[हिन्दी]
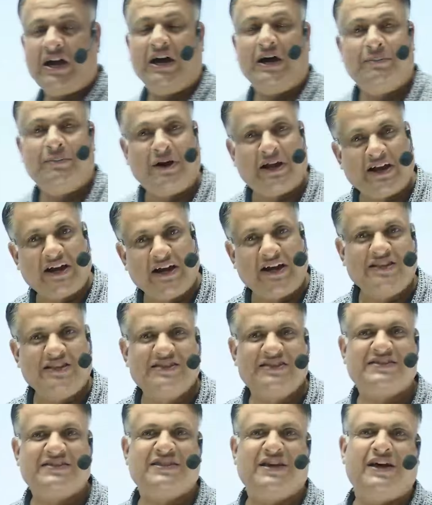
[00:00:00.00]
हमारे
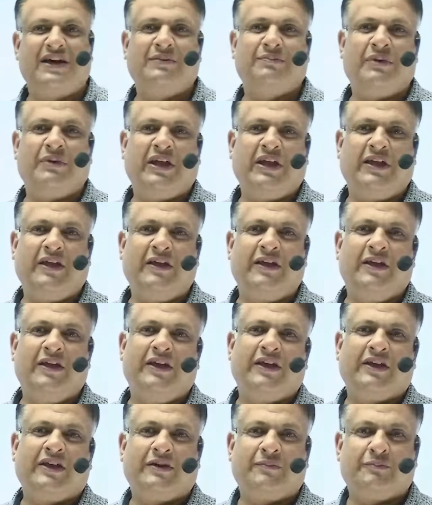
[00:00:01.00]
राजस्थान में
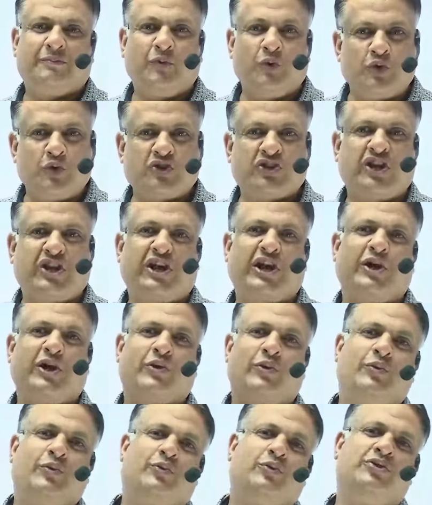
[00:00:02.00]
पुरुष क्रिकेटरों
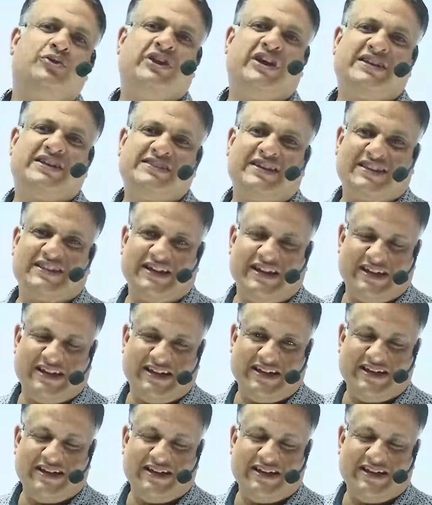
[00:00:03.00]
को दिया जाता है